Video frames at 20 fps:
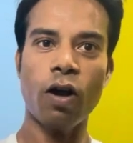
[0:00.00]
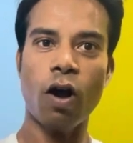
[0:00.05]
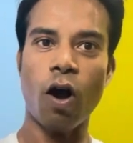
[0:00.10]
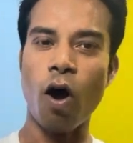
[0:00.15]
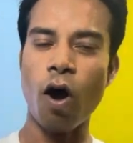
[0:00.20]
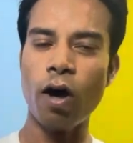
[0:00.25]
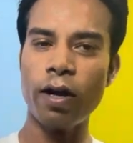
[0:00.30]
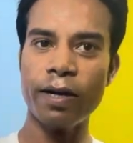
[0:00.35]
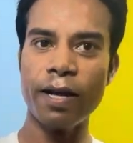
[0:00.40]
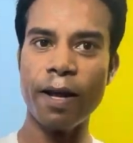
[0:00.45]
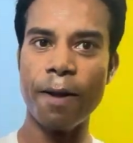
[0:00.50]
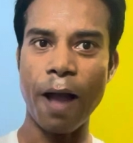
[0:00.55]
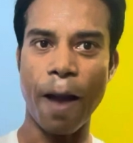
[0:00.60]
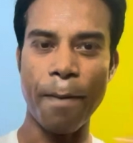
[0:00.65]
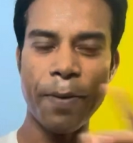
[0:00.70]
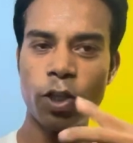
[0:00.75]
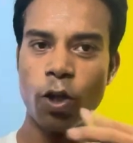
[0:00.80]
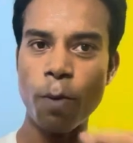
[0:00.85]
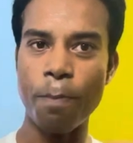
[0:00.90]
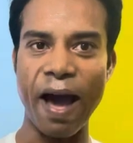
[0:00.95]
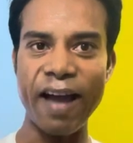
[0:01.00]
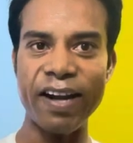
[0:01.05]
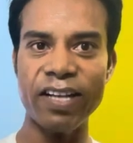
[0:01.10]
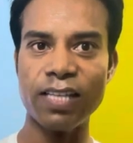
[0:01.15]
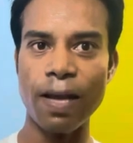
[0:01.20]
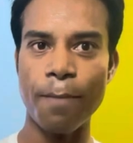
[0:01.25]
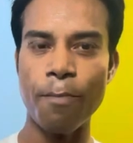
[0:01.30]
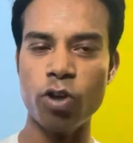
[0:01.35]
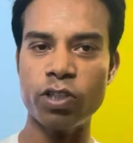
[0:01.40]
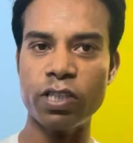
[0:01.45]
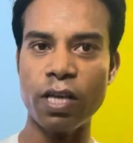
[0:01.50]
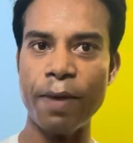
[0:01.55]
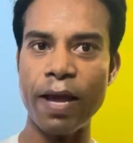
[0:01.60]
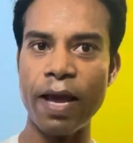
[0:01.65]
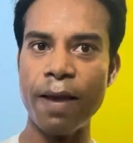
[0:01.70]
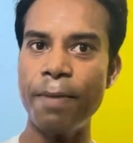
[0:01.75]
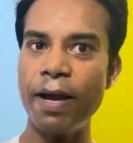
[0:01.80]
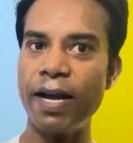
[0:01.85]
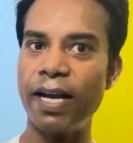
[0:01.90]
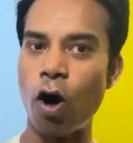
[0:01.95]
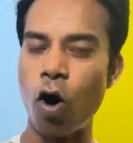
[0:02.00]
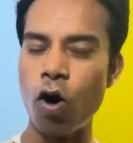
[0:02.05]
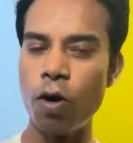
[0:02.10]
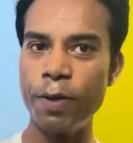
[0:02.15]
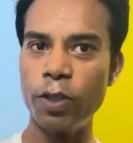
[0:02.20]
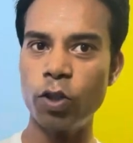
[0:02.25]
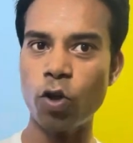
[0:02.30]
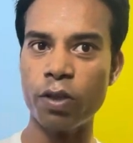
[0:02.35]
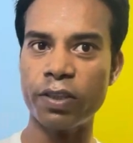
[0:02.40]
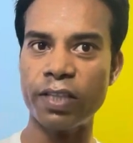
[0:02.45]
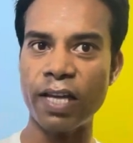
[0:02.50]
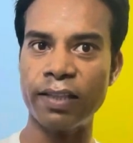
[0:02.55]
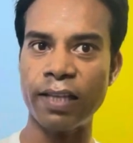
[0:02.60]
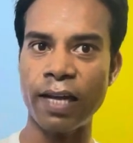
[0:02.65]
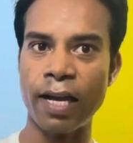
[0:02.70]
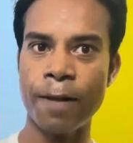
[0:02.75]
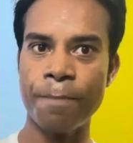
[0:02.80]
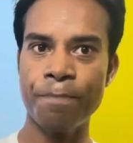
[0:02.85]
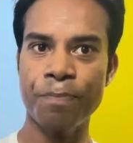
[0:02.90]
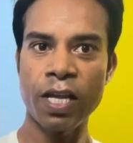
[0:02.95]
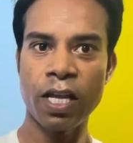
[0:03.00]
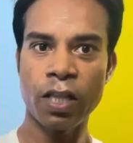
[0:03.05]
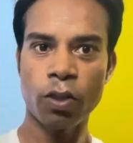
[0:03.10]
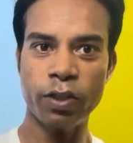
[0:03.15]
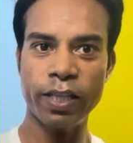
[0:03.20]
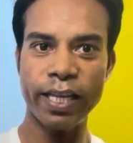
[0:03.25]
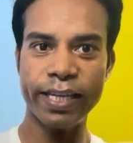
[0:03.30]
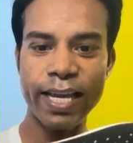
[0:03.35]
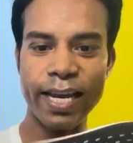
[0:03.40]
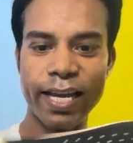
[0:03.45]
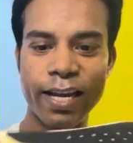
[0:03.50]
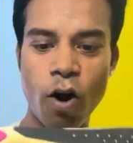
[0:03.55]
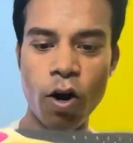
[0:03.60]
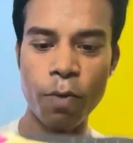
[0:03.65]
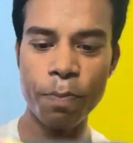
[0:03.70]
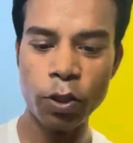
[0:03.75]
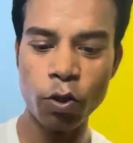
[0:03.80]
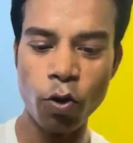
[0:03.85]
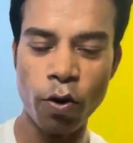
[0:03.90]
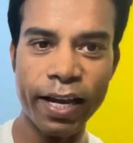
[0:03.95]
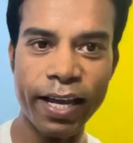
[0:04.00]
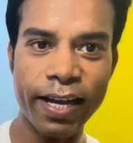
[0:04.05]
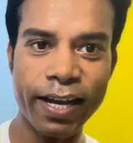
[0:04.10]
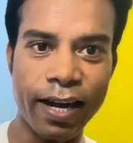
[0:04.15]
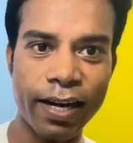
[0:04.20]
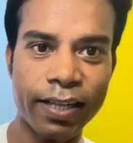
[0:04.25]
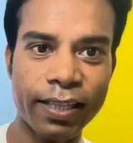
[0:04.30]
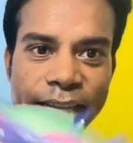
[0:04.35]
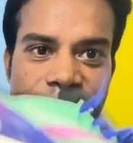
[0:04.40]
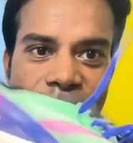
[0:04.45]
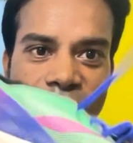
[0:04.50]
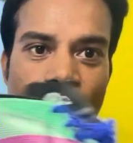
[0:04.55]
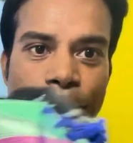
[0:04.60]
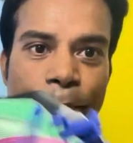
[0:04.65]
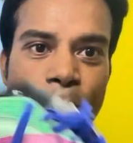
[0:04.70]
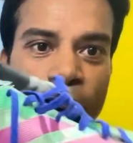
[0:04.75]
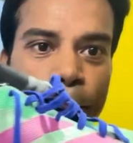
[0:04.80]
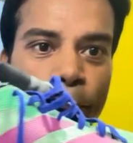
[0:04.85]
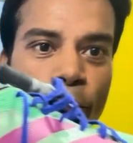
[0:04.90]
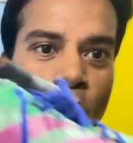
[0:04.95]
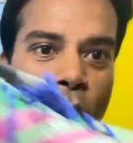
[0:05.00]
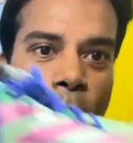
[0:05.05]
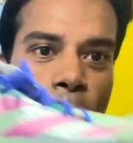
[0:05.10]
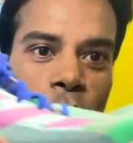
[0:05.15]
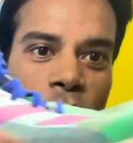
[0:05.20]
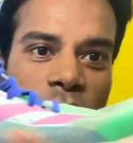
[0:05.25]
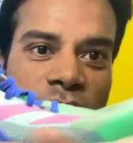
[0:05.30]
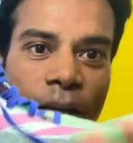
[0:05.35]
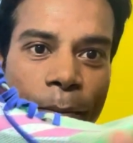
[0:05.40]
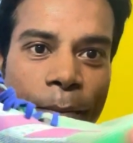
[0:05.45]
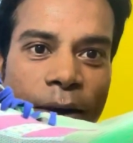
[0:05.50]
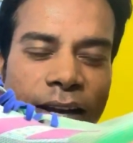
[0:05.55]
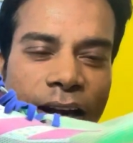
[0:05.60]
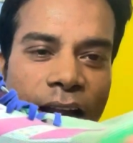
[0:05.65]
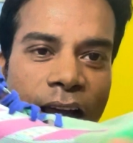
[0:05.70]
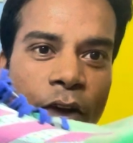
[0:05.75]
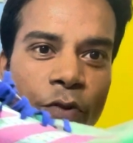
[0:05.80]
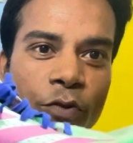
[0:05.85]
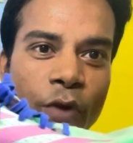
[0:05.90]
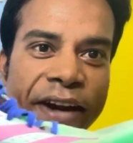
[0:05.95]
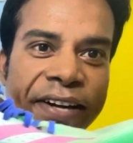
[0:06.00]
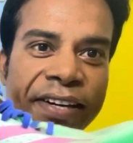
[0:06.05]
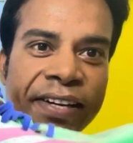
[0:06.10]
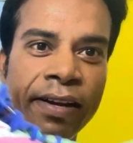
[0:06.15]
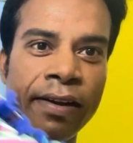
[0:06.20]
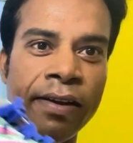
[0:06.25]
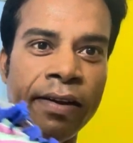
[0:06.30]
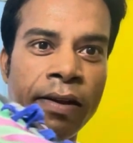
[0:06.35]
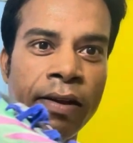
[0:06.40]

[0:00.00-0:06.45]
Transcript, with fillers: और अभी तो बारिश का मौसम है मैं ग्राउंड पे दौड़ता था तो देखिए ग्राउंड पे दौड़ने के कारण देखिए इधर इसका फॉर्म पूरा चमक रहा है व्हाइट है